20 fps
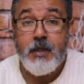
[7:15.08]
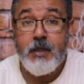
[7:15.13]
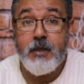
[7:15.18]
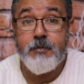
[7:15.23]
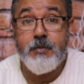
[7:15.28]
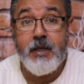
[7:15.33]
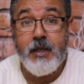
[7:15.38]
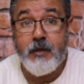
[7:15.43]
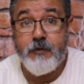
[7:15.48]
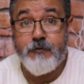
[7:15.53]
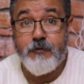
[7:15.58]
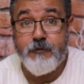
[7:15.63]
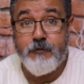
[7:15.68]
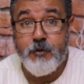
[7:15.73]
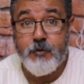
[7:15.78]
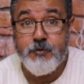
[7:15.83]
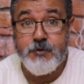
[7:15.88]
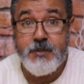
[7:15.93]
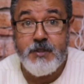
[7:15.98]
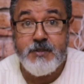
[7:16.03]
E breve
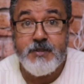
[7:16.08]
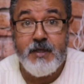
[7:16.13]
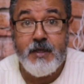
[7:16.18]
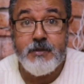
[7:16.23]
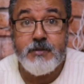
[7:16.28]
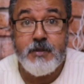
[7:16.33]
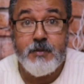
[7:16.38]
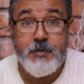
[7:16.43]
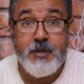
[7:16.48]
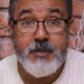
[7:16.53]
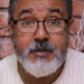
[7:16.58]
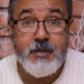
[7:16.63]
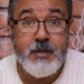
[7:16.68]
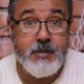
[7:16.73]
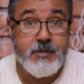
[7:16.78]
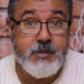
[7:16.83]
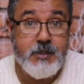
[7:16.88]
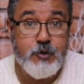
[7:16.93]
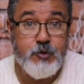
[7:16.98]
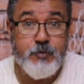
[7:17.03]
vamos estar também
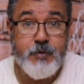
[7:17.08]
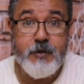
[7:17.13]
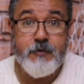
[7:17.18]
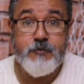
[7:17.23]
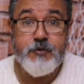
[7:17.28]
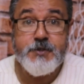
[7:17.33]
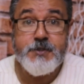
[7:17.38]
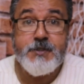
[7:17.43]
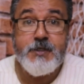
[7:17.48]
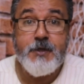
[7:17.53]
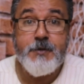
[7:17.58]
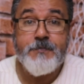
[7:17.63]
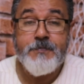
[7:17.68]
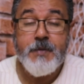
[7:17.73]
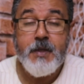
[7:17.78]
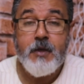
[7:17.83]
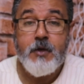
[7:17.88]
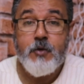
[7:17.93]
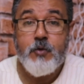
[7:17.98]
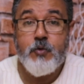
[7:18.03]
trazendo para você
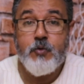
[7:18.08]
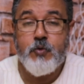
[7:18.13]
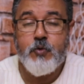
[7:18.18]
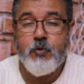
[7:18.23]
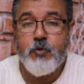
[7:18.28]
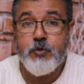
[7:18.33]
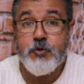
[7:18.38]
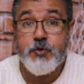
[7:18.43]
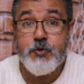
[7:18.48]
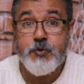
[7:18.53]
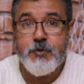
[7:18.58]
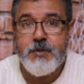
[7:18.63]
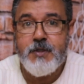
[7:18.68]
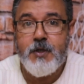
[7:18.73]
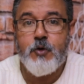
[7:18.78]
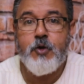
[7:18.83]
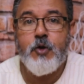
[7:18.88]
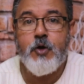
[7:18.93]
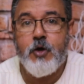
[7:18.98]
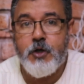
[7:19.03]
um curso
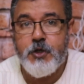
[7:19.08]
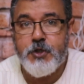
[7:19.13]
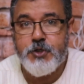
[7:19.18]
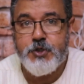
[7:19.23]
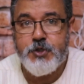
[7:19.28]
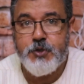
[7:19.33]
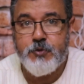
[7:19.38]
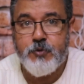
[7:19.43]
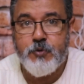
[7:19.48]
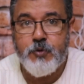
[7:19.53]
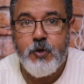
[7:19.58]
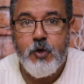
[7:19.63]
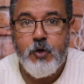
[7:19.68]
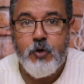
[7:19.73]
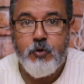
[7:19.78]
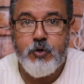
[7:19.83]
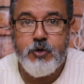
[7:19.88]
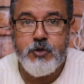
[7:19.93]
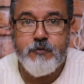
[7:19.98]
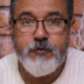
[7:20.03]
teológico,
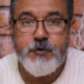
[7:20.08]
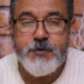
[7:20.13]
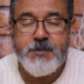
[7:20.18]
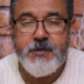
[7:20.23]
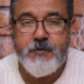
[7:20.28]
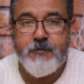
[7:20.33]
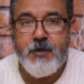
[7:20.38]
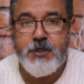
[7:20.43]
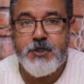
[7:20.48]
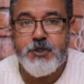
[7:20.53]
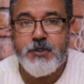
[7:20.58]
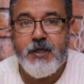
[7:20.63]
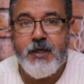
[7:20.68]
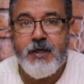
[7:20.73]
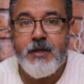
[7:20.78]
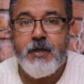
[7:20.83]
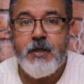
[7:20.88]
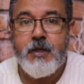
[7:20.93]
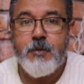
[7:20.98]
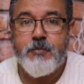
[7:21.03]
onde você vai
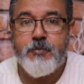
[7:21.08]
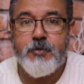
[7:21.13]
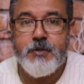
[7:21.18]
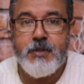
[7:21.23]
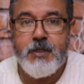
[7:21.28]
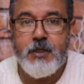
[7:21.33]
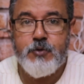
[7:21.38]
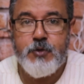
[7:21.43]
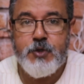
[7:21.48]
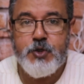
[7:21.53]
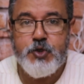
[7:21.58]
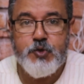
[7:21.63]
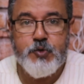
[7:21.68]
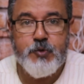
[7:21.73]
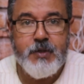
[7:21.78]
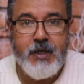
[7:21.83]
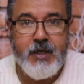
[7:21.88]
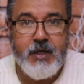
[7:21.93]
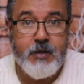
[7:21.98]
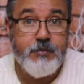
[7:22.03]
estar podendo
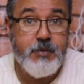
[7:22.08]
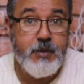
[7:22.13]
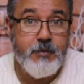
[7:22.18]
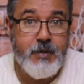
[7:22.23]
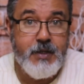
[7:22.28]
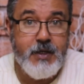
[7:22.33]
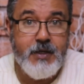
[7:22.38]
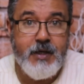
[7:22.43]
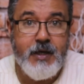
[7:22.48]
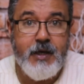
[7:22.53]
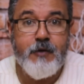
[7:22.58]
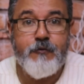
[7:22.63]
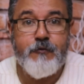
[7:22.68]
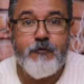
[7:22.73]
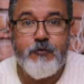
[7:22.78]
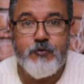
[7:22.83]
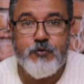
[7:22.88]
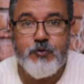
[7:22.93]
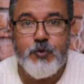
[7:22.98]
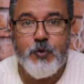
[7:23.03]
estudar a Bíblia a
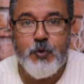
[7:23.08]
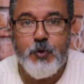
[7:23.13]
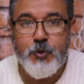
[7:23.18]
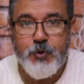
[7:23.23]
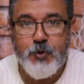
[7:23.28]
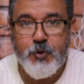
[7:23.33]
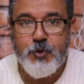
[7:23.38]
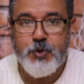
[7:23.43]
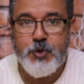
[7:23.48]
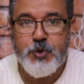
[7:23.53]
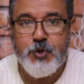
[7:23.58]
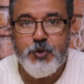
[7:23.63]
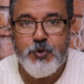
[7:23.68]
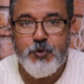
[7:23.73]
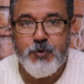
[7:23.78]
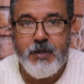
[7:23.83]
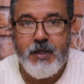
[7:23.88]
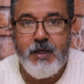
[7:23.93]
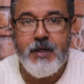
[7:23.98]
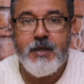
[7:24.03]
fundo
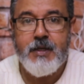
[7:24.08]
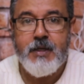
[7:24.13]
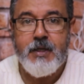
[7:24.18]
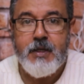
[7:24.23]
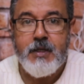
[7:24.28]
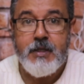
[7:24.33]
conosco, tá?